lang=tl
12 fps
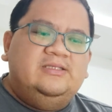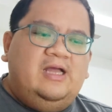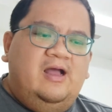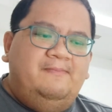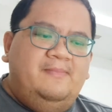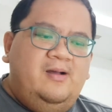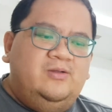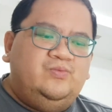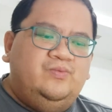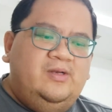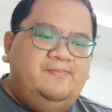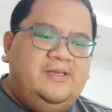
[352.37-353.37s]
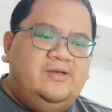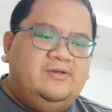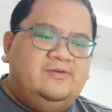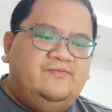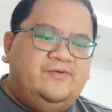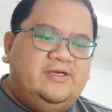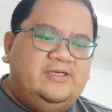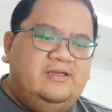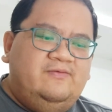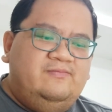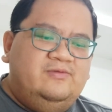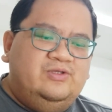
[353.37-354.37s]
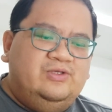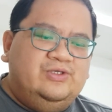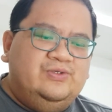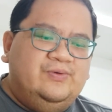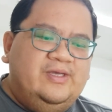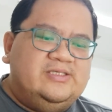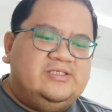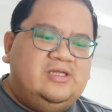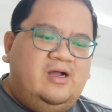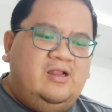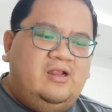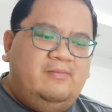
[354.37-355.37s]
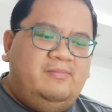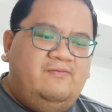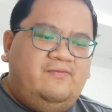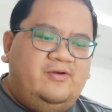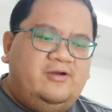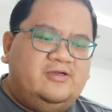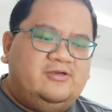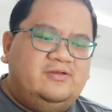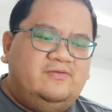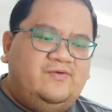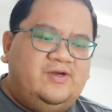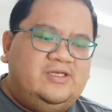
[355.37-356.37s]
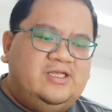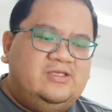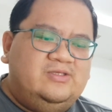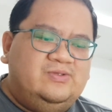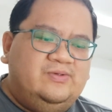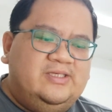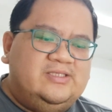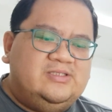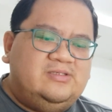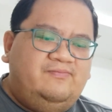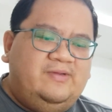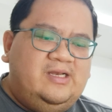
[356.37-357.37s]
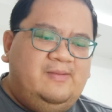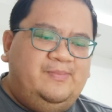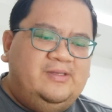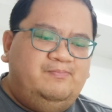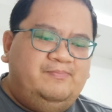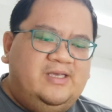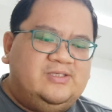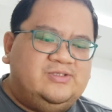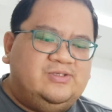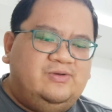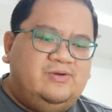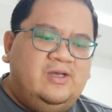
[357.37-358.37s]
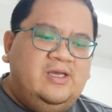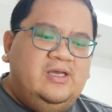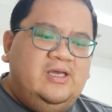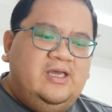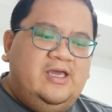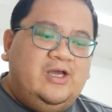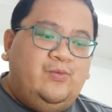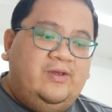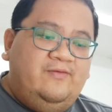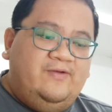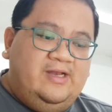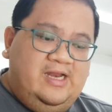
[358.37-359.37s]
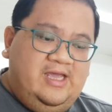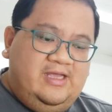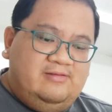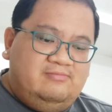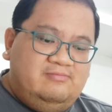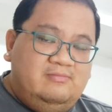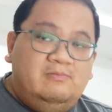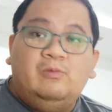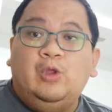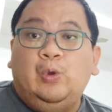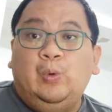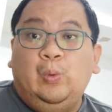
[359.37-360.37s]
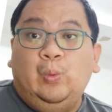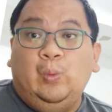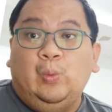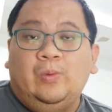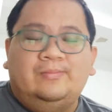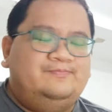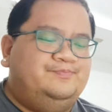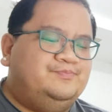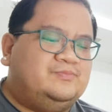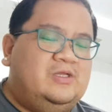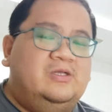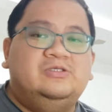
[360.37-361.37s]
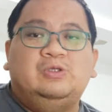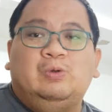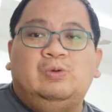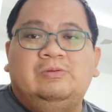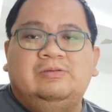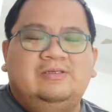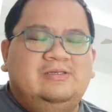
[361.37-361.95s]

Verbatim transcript: the amount will be converted to US dollar before converted to its Philippine peso equivalent. Ooh. So, kung,